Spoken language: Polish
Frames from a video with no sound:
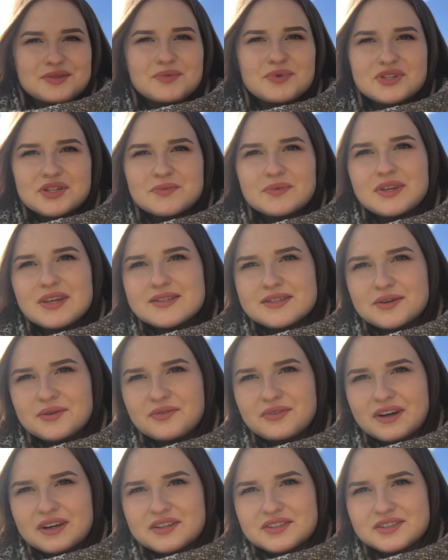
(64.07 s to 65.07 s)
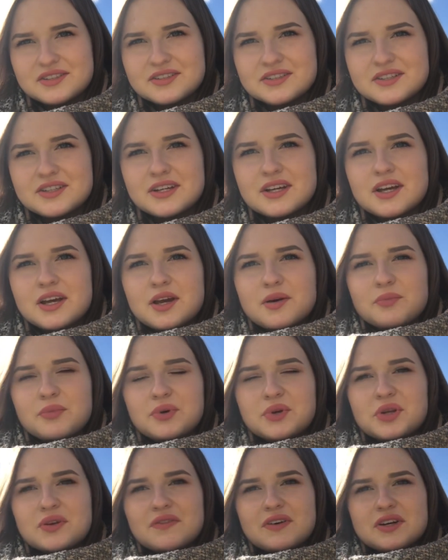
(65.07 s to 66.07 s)
możemy nie zauważyć,
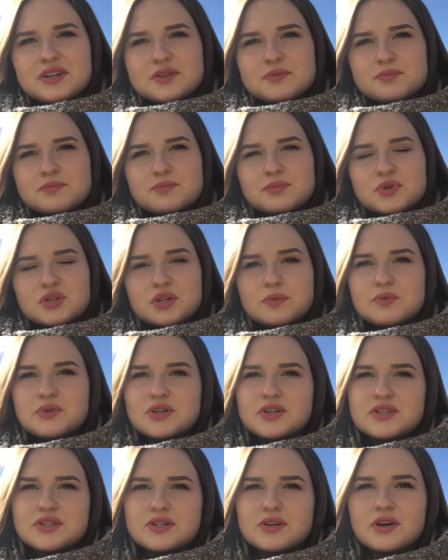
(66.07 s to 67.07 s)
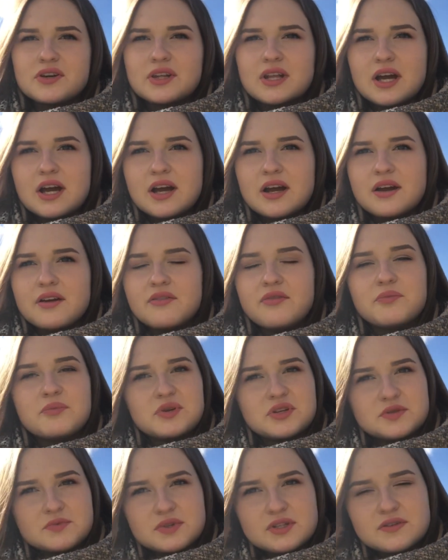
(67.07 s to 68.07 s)
ponieważ może przyjść ona w
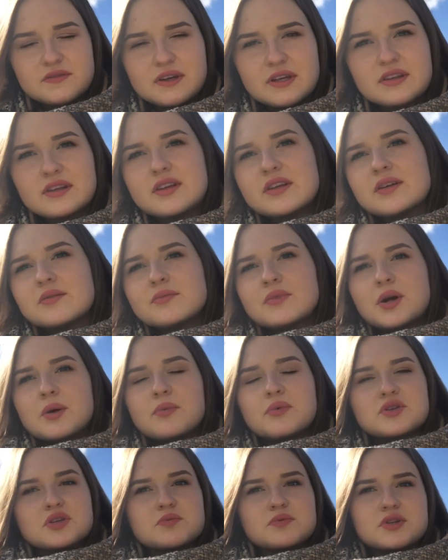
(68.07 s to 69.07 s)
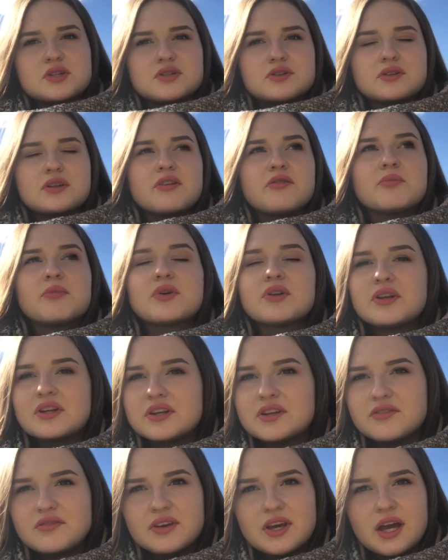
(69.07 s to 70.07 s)
Piśmie Świętym, może przyjść ona w
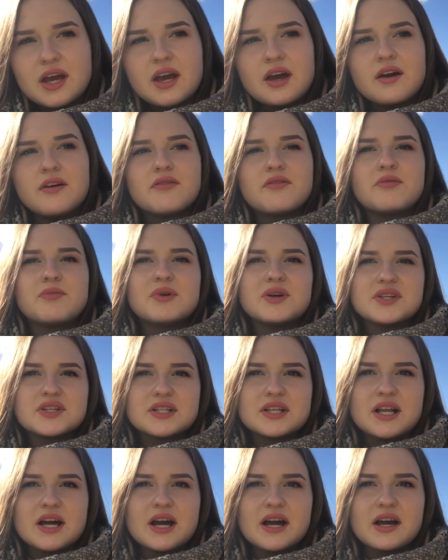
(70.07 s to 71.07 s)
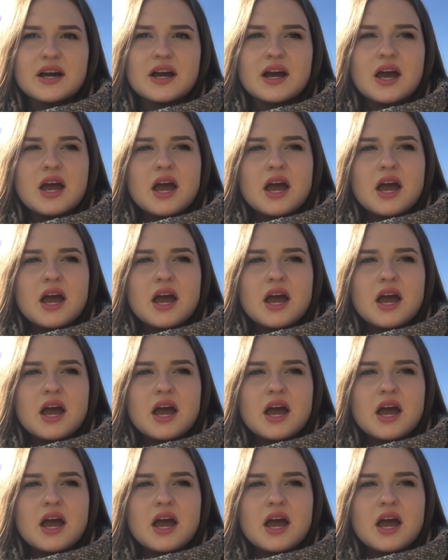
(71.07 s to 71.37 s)
modlitwie, w myślach,